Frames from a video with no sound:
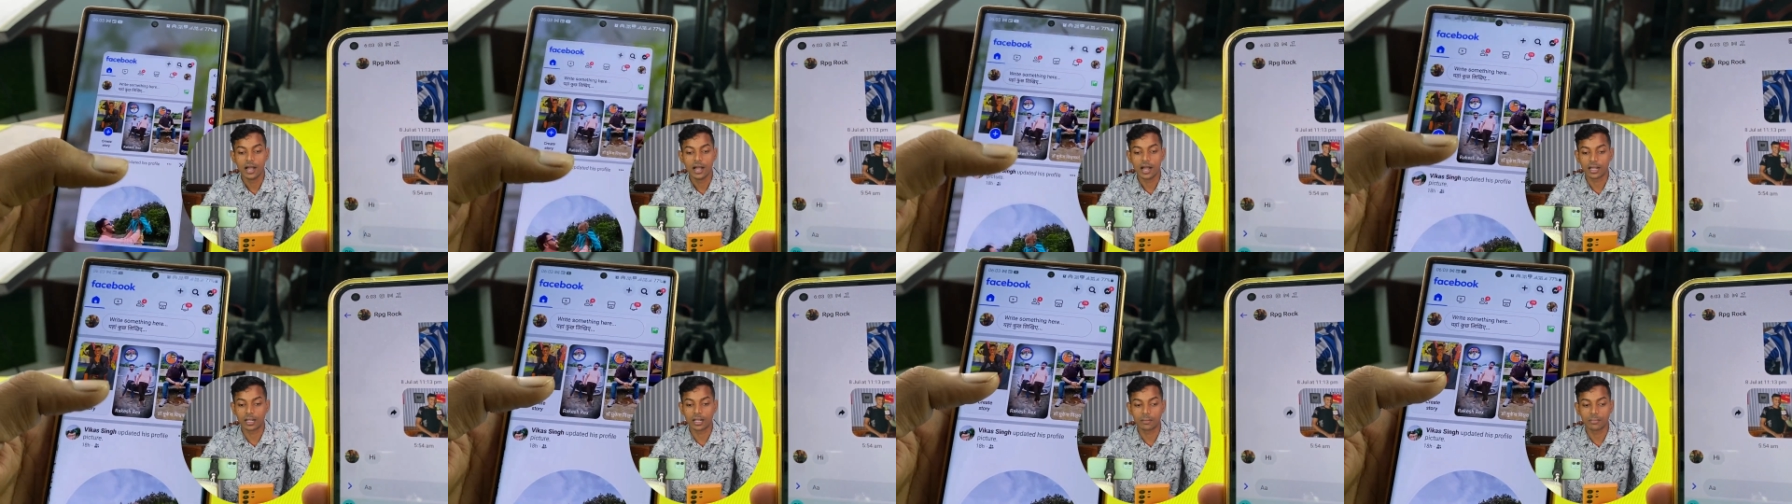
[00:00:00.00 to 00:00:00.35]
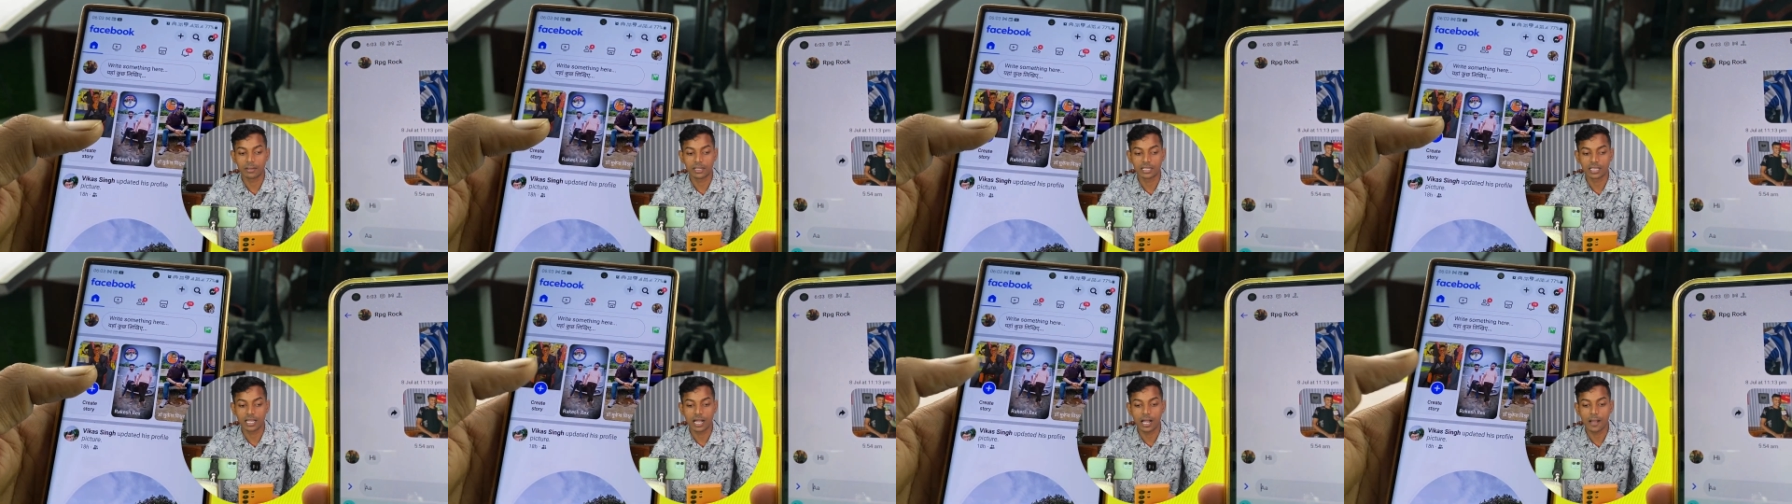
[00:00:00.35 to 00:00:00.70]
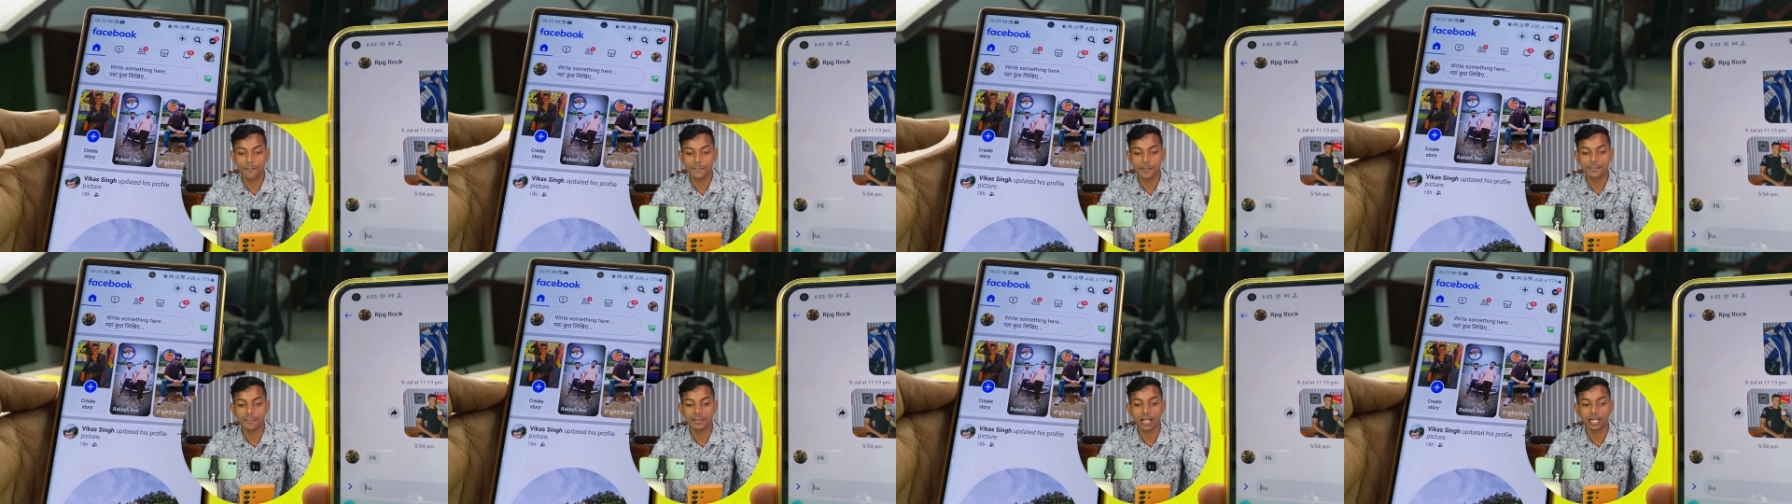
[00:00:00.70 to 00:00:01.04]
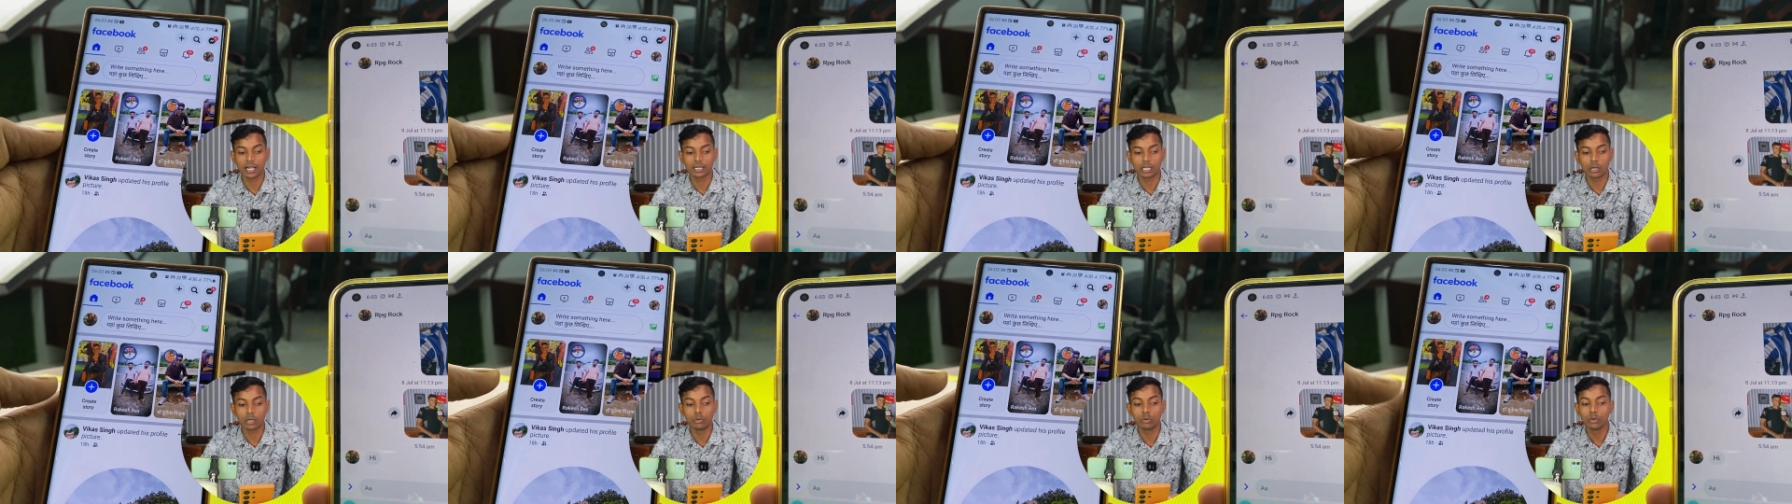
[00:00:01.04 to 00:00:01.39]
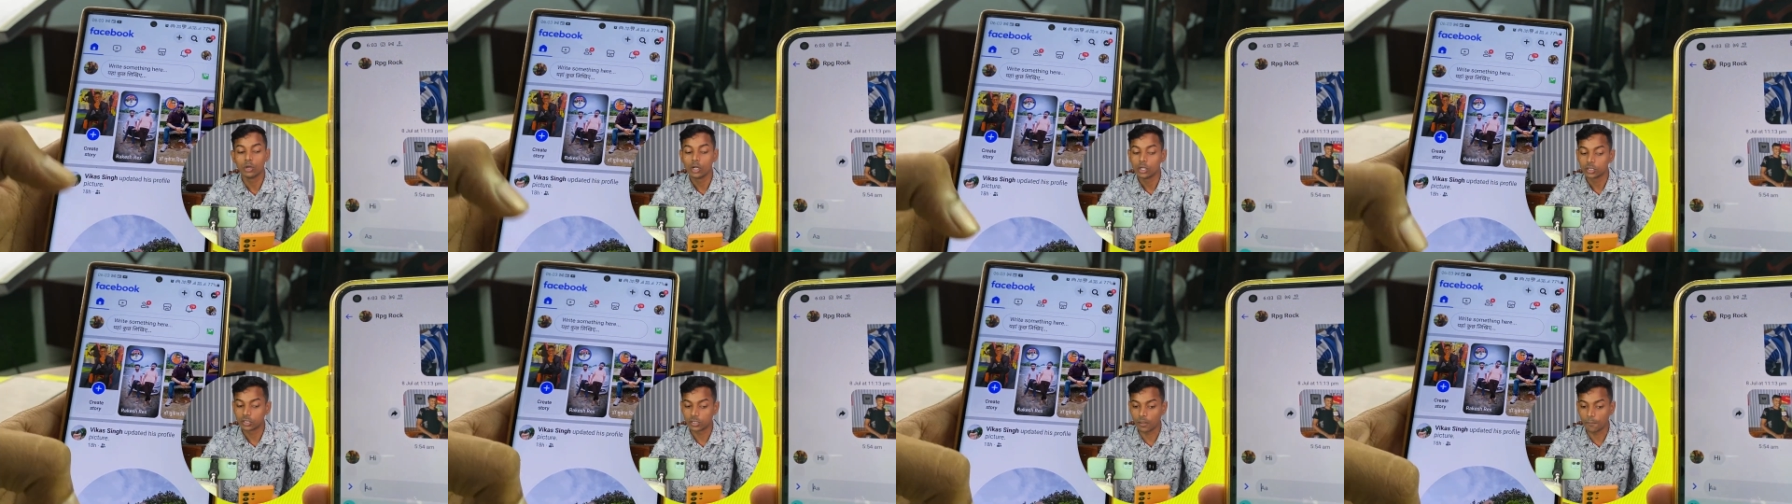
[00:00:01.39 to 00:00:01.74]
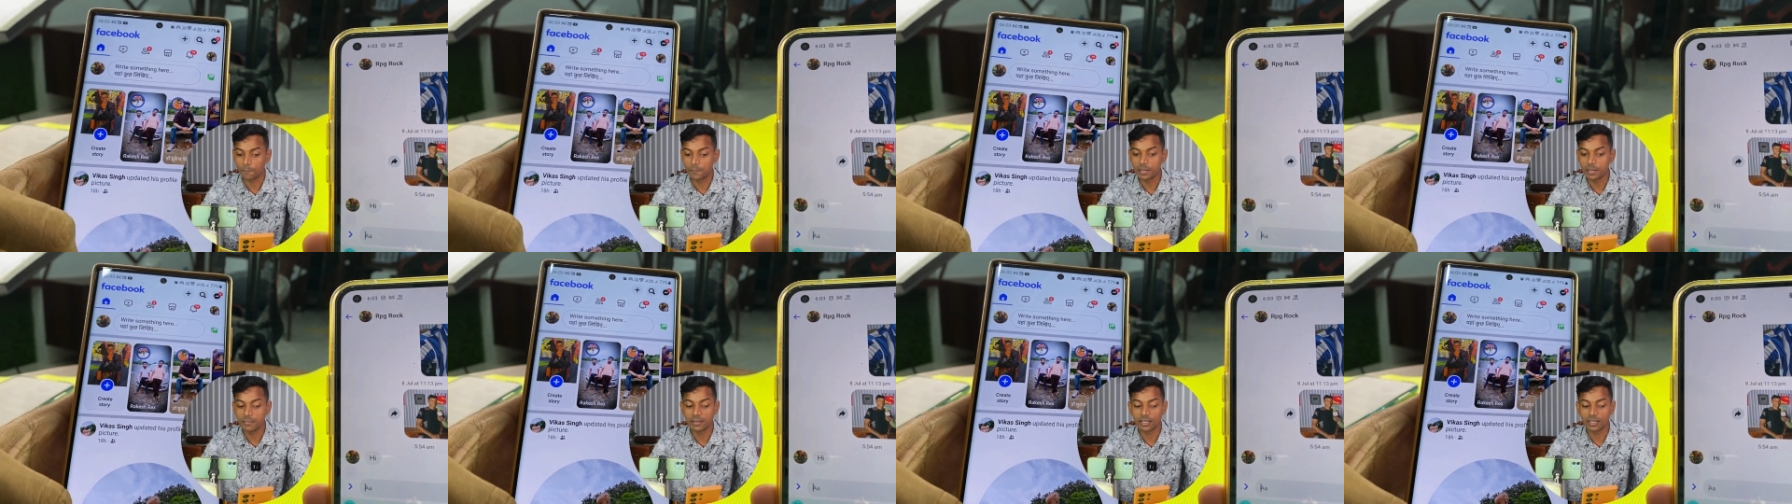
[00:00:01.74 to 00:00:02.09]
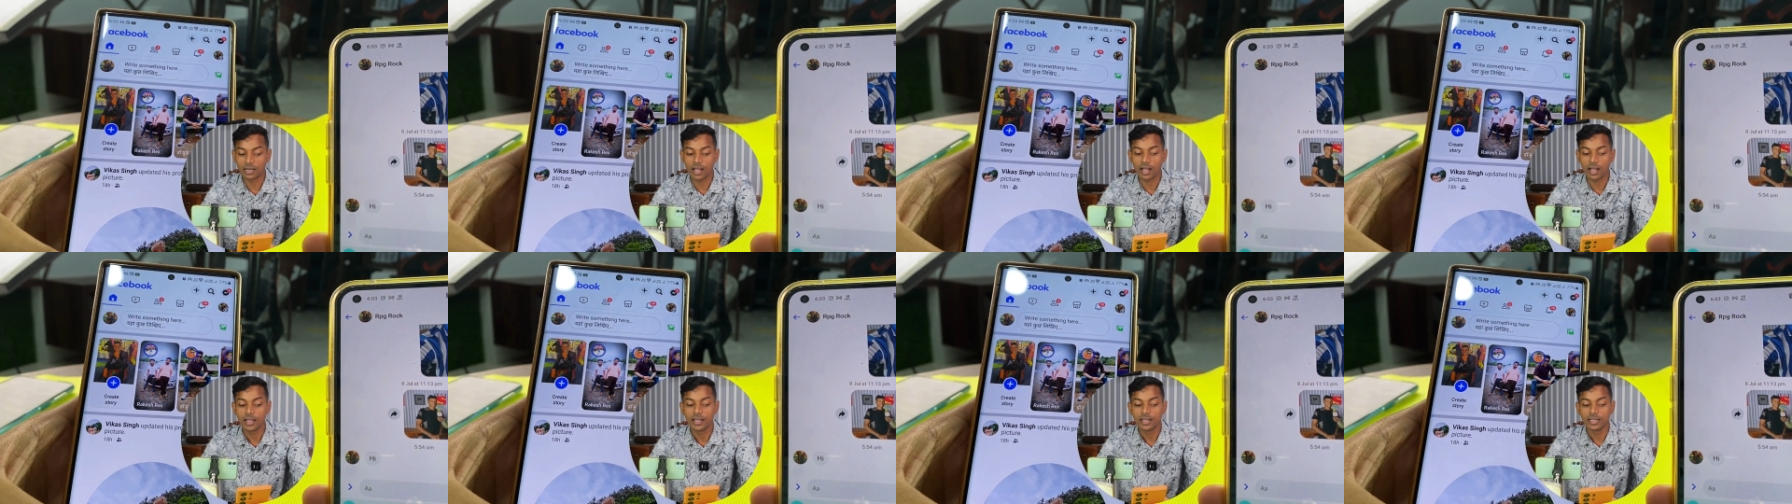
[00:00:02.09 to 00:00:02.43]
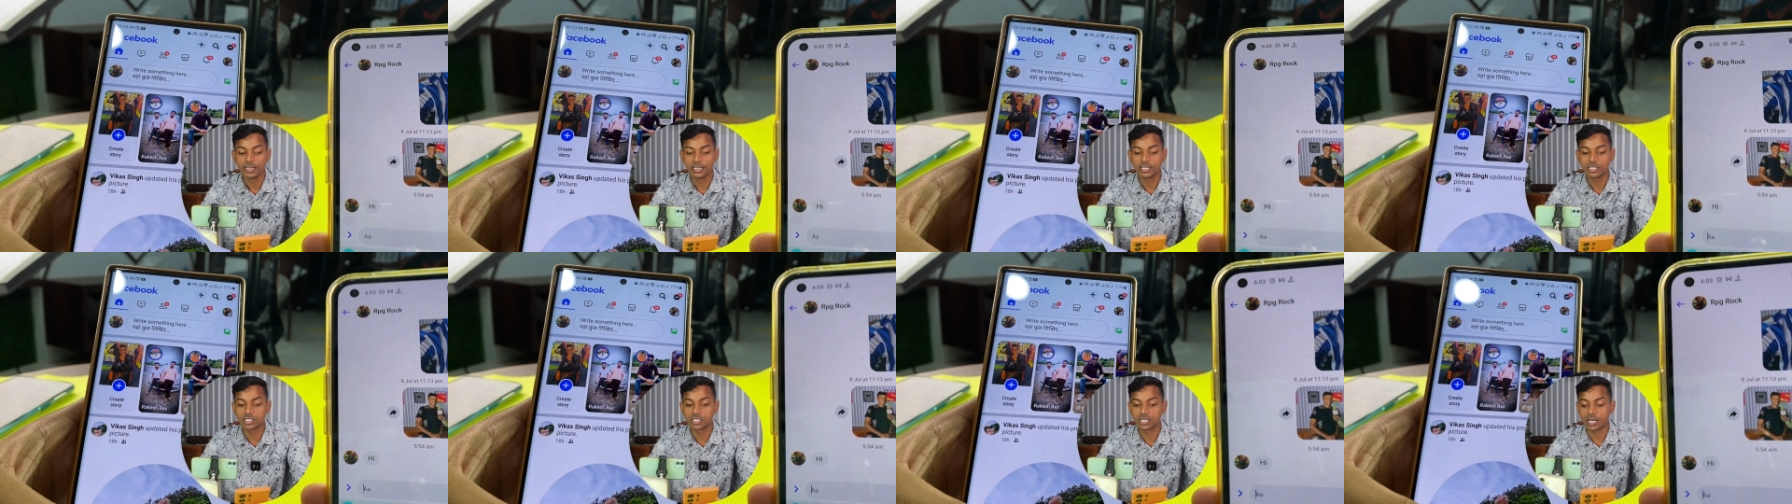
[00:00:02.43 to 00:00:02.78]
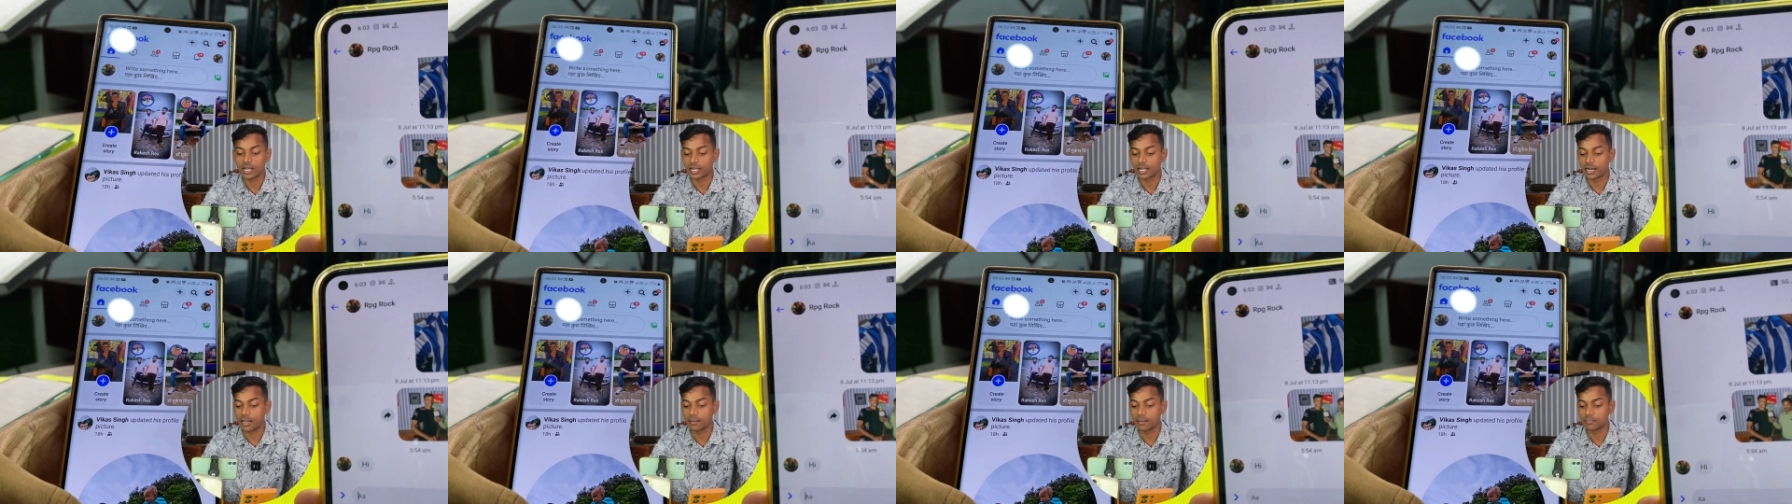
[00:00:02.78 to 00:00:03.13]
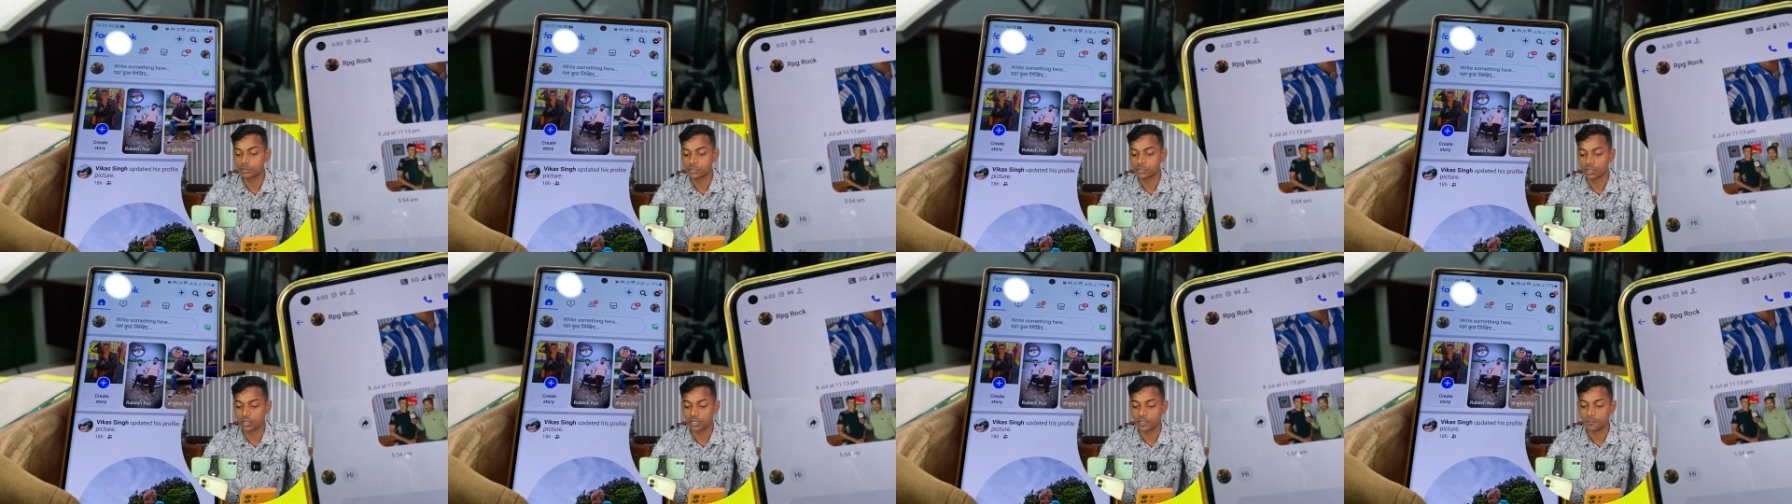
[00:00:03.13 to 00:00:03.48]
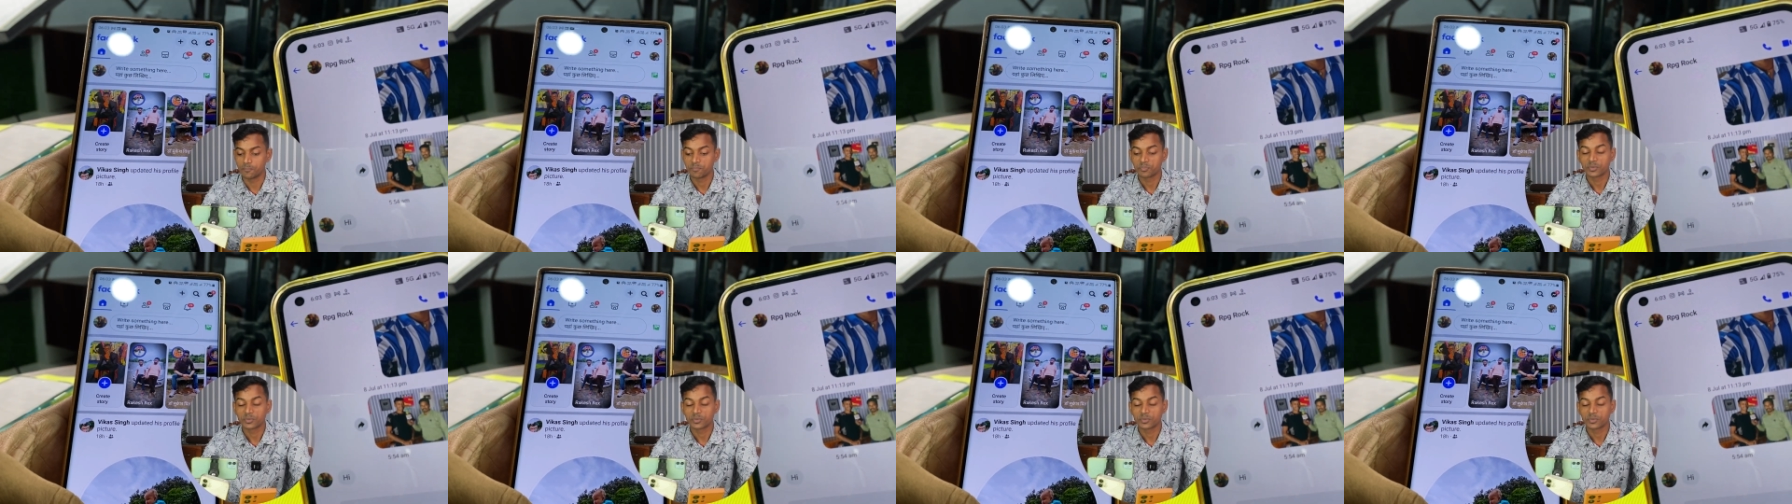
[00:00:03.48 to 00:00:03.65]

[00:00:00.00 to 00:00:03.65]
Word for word: अगर मैं यहाँ पे भी आता हूँ तब भी मेरा इंस्टाग्राम सॉरी